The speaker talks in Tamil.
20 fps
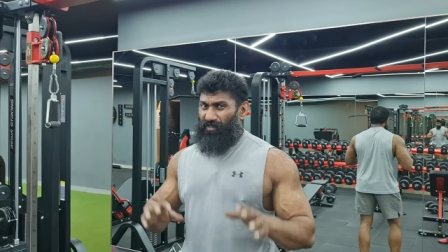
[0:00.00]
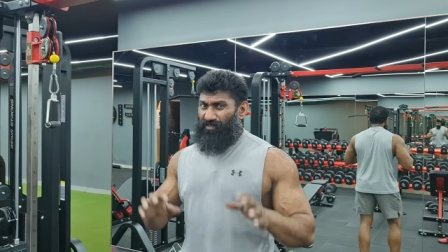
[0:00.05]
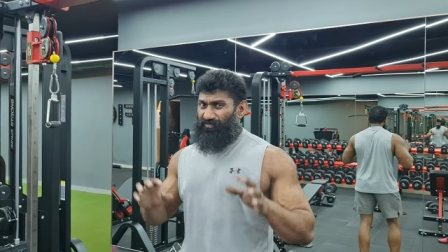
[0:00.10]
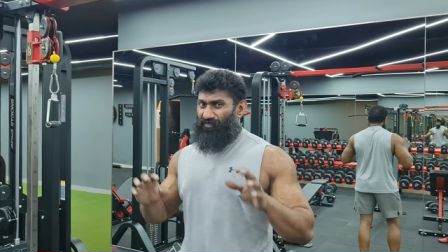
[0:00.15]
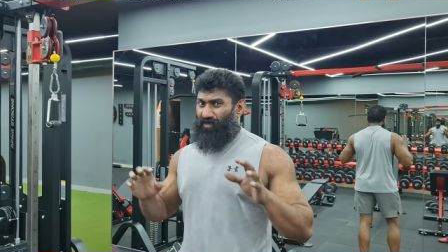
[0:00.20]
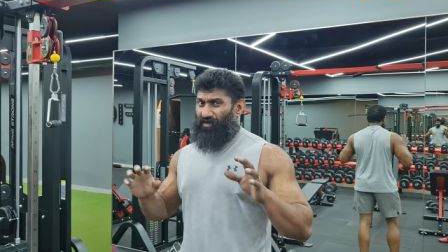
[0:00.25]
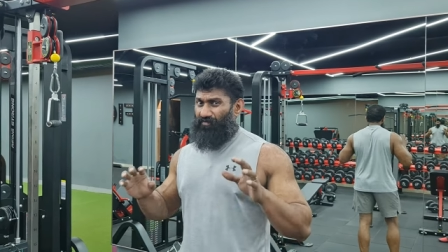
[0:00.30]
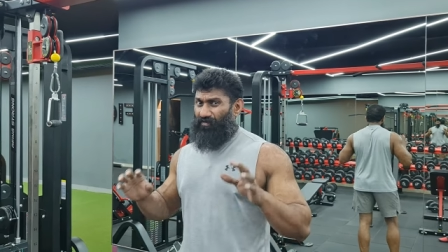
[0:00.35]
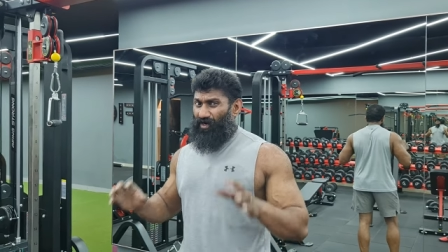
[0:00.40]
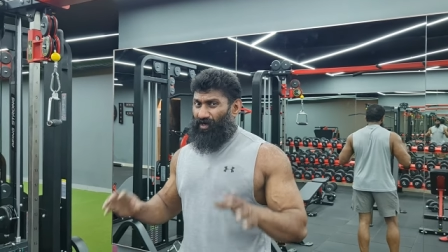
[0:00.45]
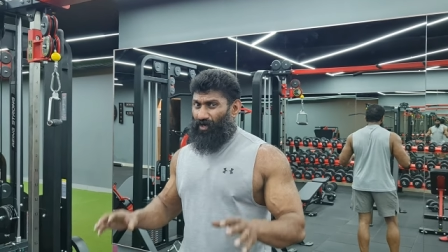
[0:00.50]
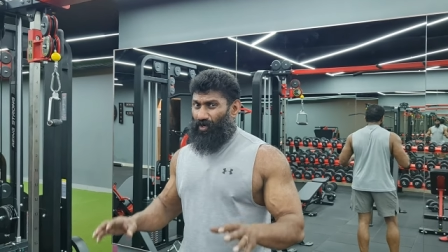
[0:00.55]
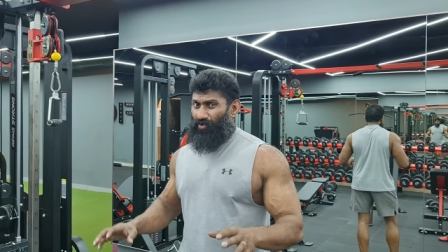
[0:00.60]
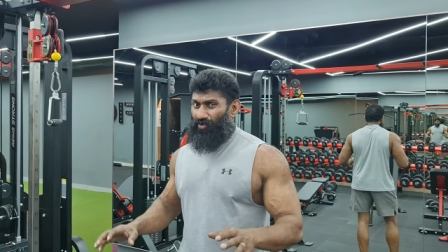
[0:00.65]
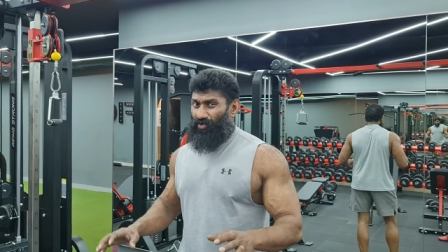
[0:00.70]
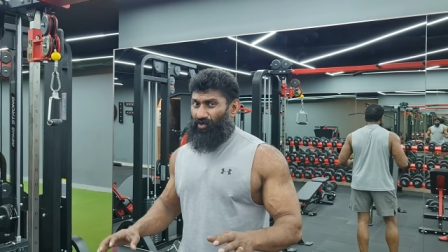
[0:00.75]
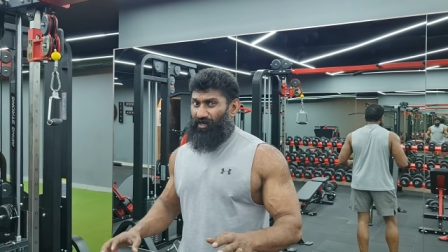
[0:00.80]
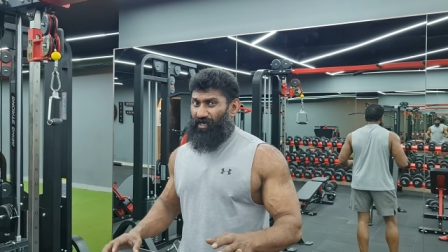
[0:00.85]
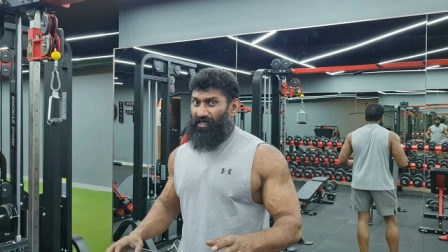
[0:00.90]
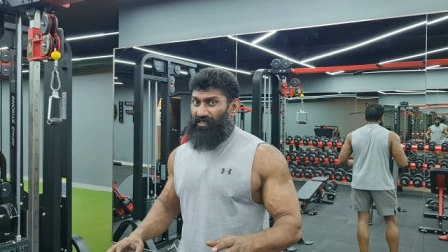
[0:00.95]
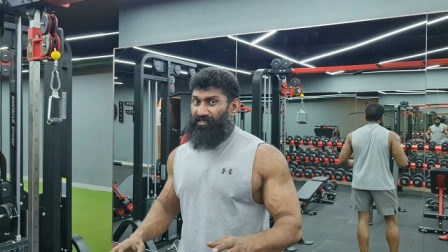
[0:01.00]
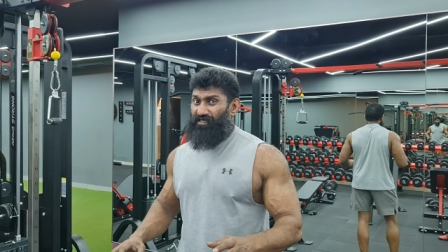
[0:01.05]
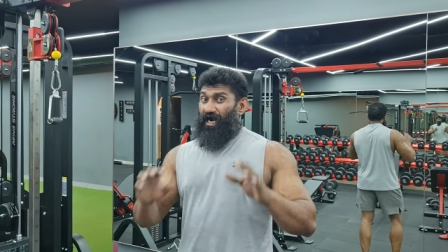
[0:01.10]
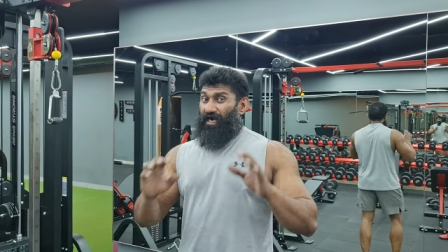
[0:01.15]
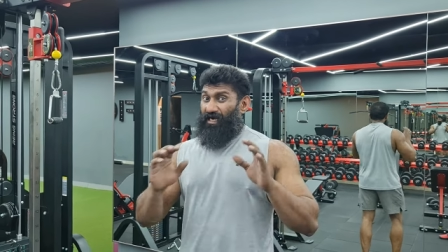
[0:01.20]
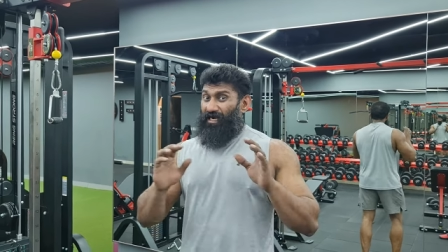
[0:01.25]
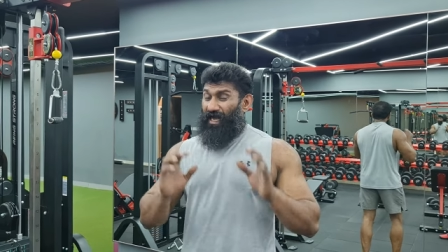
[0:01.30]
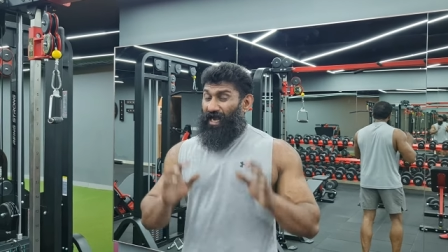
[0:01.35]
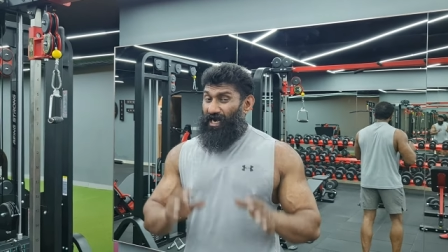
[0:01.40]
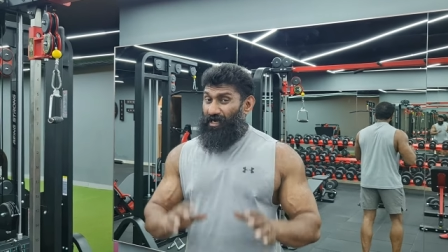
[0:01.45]
ஸ்பெசிபிக் ஒர்க் அவுட் ரொட்டீன்ஸ்
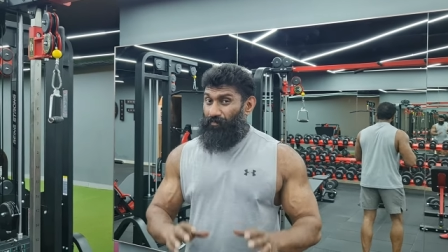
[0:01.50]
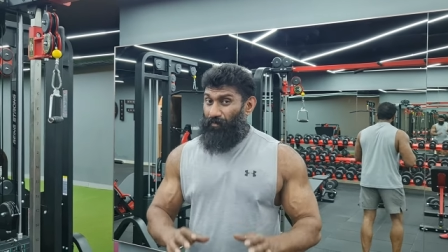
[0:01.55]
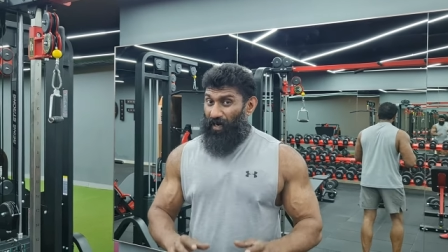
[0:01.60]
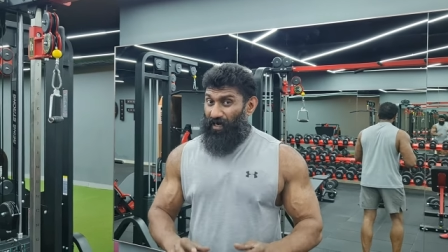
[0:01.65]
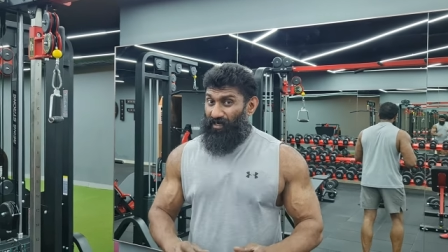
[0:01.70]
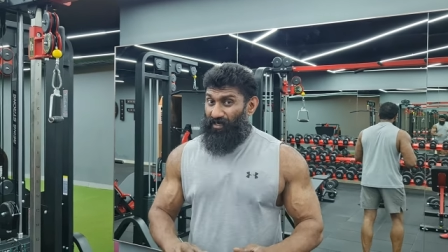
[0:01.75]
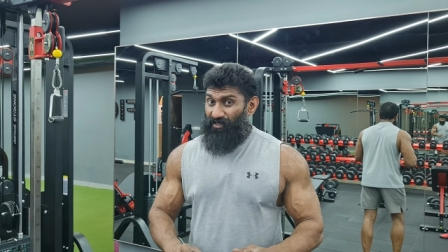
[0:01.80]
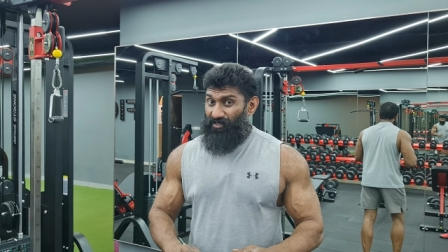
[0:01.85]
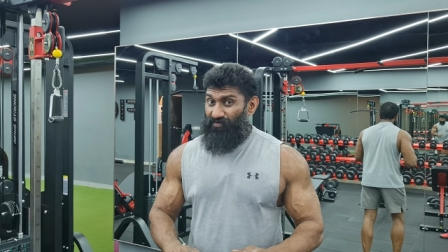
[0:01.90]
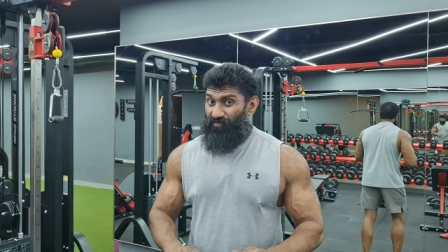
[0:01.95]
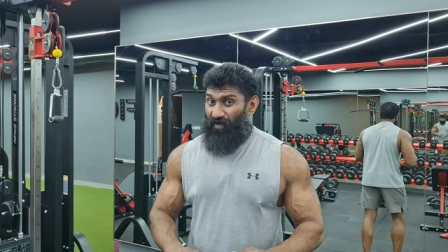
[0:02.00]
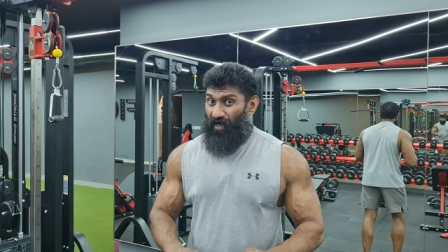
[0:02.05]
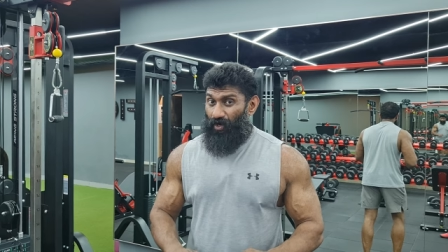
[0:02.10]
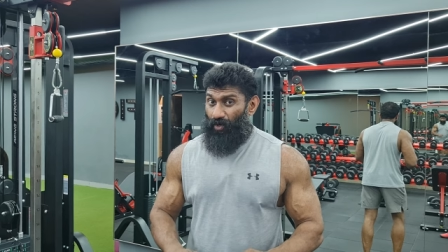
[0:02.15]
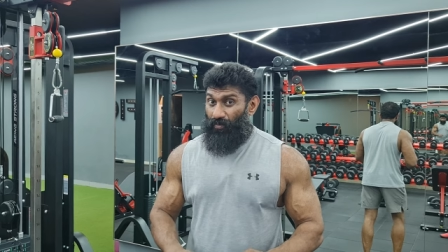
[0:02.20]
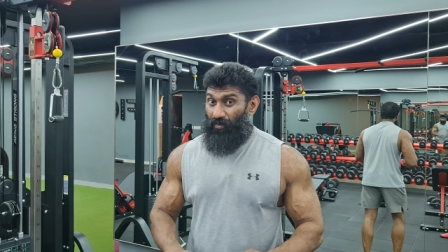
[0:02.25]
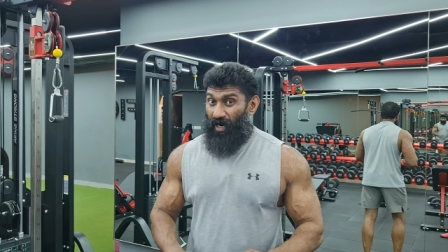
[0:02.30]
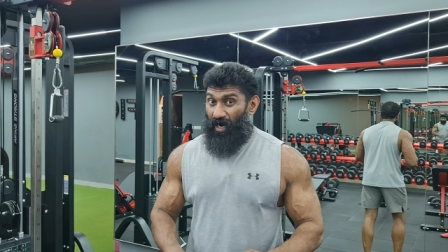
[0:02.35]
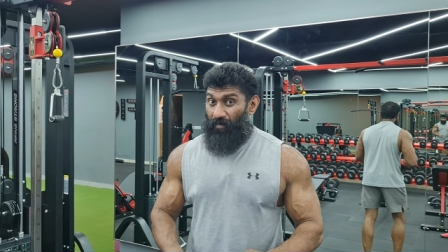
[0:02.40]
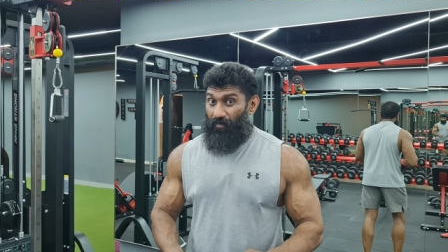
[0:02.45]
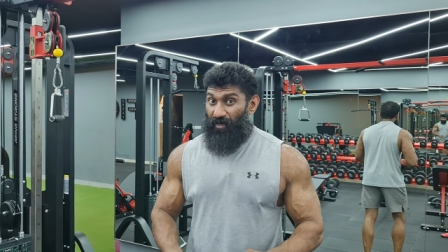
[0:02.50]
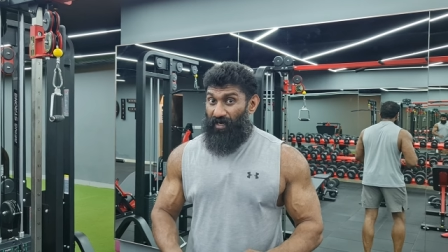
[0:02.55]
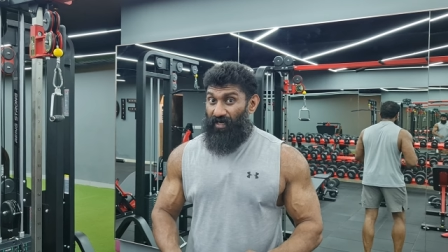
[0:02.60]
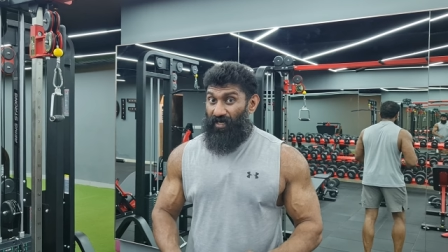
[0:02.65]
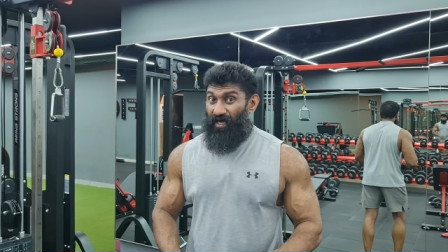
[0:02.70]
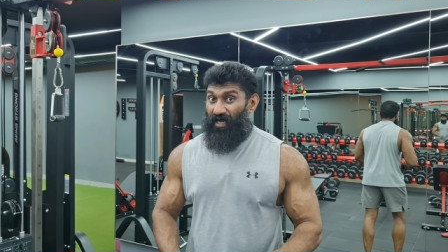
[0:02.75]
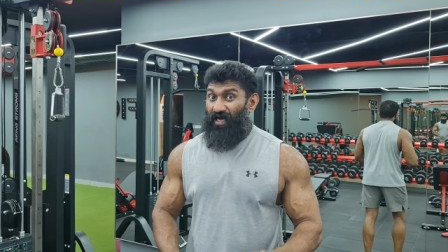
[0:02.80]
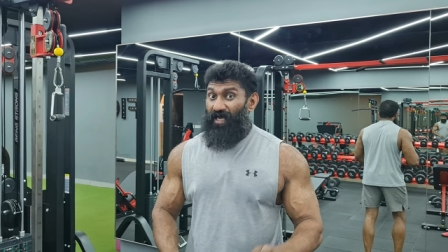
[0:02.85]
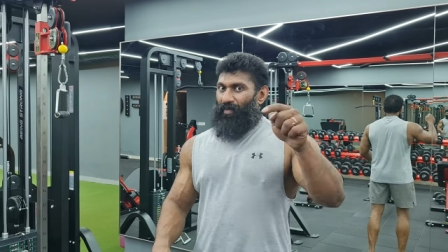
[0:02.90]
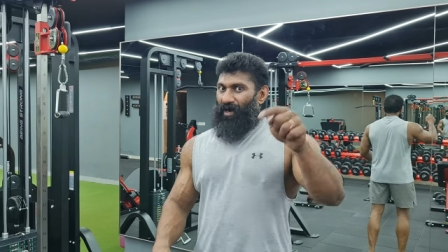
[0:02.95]
அண்ட் டயட் பேட்டர்ன்ஸ் வேணும்
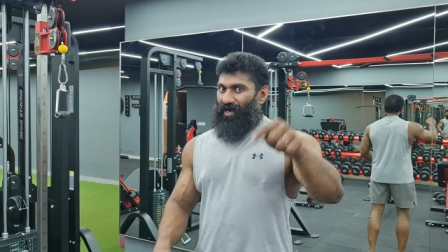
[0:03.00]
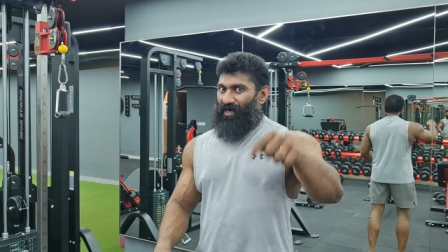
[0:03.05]
அப்படின்னா